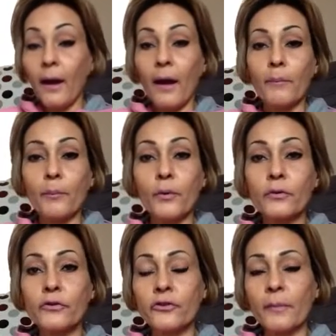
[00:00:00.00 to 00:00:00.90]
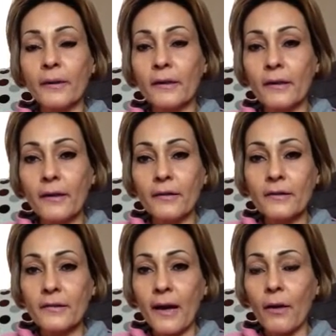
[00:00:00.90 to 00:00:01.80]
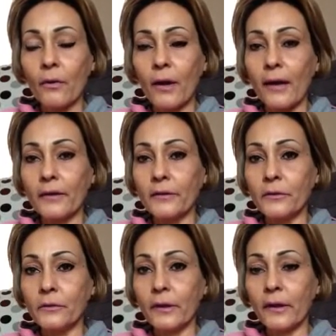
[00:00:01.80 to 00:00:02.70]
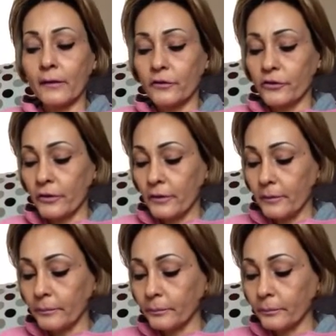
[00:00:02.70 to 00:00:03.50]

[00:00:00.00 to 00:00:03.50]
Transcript: A ponto de materializar o carinho, né? De